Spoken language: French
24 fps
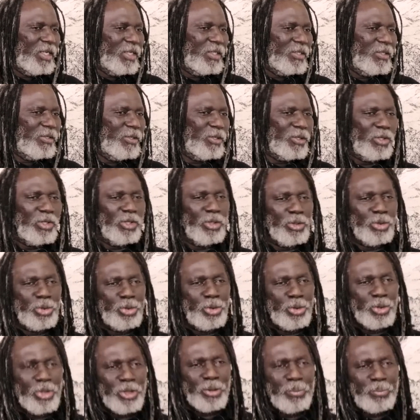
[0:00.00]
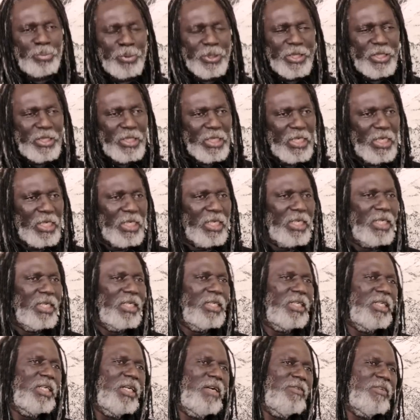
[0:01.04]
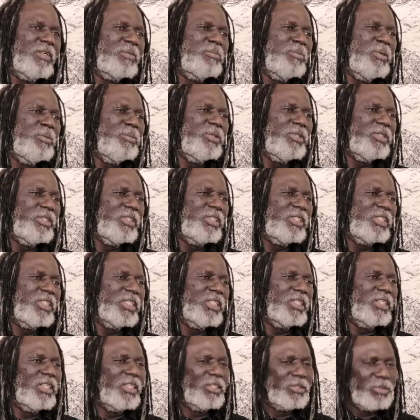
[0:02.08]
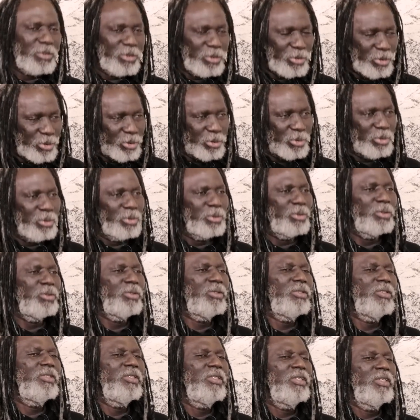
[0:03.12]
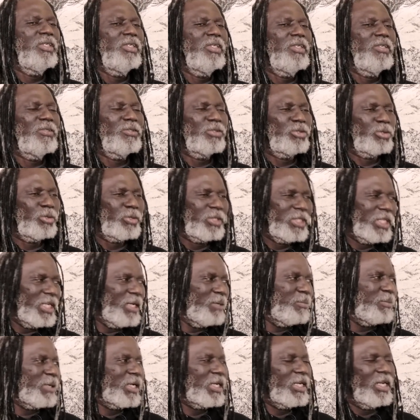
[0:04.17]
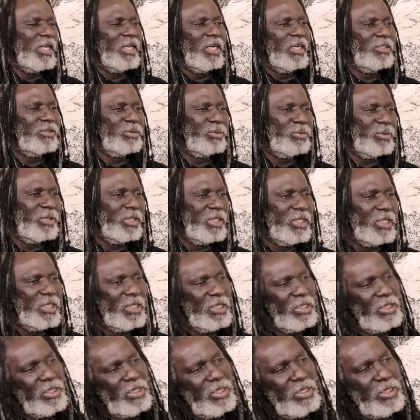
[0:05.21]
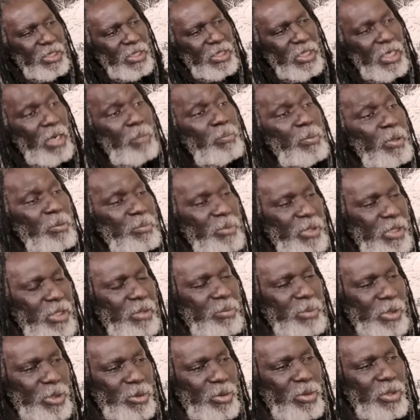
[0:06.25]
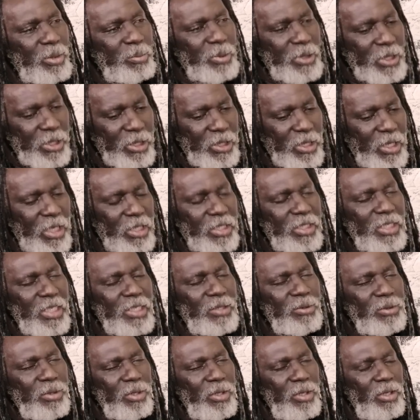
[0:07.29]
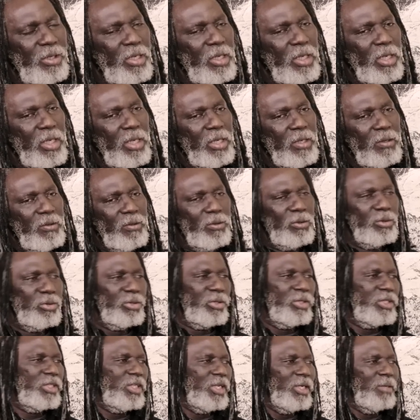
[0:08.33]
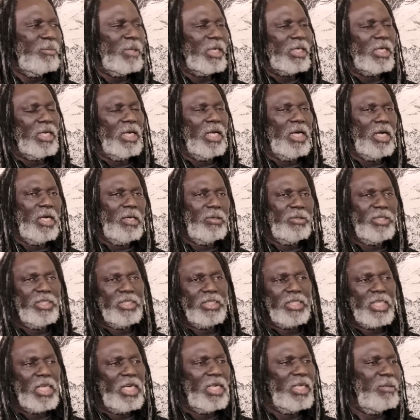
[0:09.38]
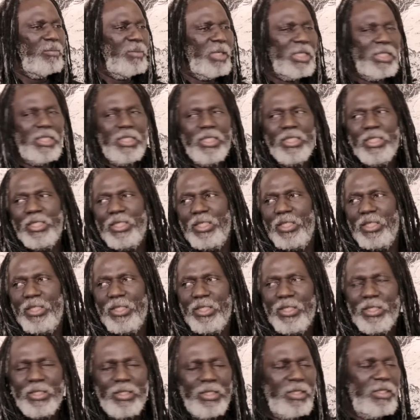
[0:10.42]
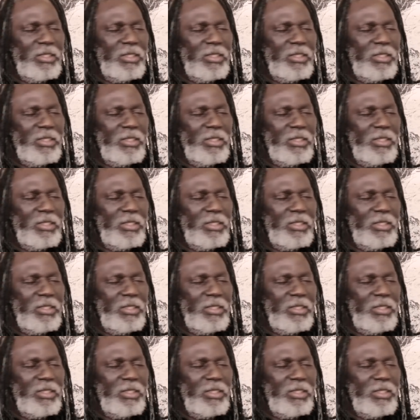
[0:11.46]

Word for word: Donc, euh, je répétais euh, avec mes musiciens dans ce studio. On sortait les matelas la journée. Euh, l'après-midi parce qu'on répétait à 16h. Donc on sortait le matelas, on installait les batteries, euh,